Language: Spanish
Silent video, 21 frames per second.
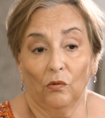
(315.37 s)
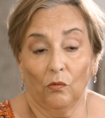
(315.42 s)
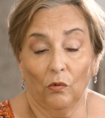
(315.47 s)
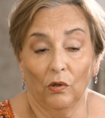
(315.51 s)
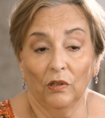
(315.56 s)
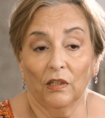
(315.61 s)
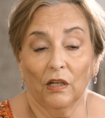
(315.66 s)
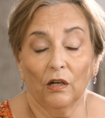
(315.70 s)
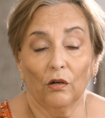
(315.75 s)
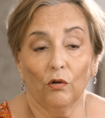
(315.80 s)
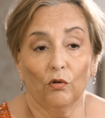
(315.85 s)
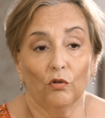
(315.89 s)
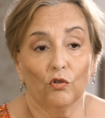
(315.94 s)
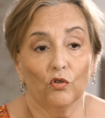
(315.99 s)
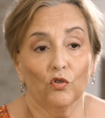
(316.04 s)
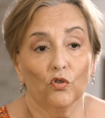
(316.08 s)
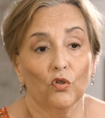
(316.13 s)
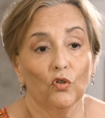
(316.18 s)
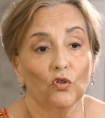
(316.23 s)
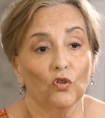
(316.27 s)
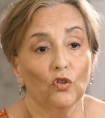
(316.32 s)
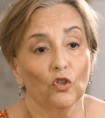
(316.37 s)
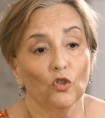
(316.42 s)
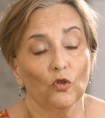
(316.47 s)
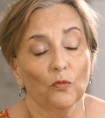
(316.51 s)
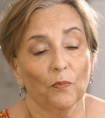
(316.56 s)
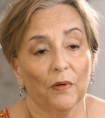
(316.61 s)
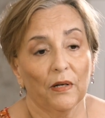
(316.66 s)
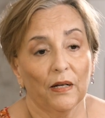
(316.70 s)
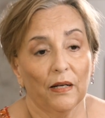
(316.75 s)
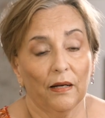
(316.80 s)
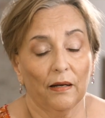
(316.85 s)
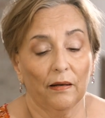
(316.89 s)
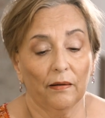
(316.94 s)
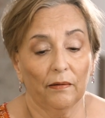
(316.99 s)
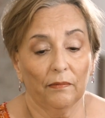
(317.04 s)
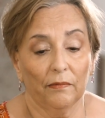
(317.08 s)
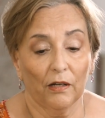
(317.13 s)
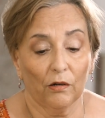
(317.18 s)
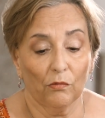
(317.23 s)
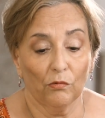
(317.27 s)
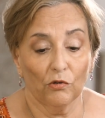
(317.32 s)
cuenta con nosotros
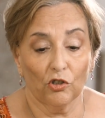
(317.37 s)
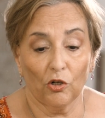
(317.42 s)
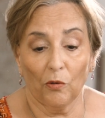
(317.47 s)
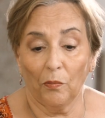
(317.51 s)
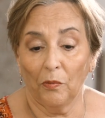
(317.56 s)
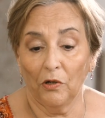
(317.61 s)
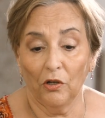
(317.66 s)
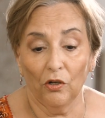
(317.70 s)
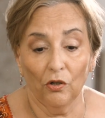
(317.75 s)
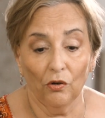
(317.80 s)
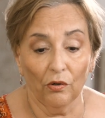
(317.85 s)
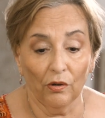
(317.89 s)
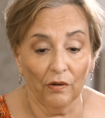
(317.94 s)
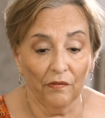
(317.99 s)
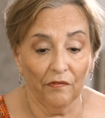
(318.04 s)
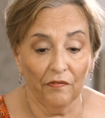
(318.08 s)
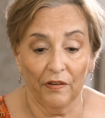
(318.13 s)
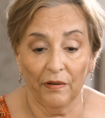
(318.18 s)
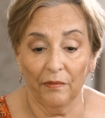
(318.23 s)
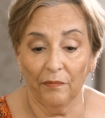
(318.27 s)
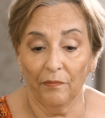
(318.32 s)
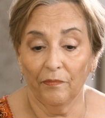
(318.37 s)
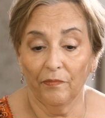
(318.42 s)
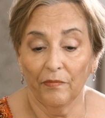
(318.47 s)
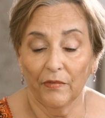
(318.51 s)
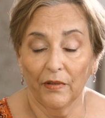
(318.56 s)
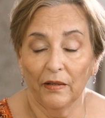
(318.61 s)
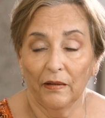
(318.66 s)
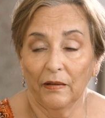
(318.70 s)
para dar nuestra opinión, en fin,